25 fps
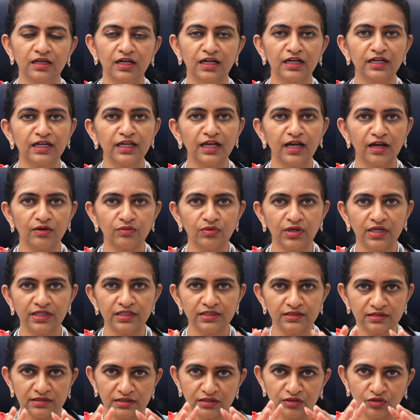అంటే ఆ
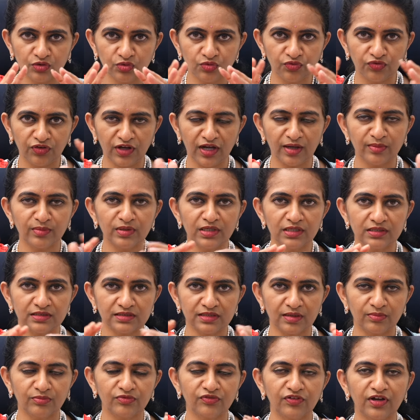వైరస్కి టూ ఫ్యామిలీస్
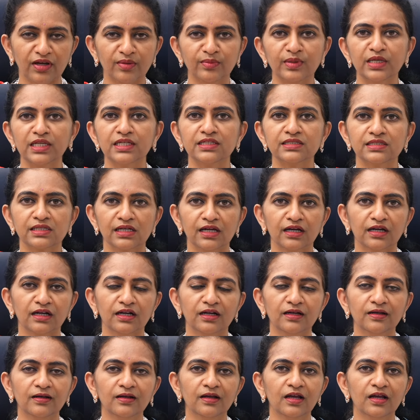సబ్ ఫ్యామిలీస్ లాగా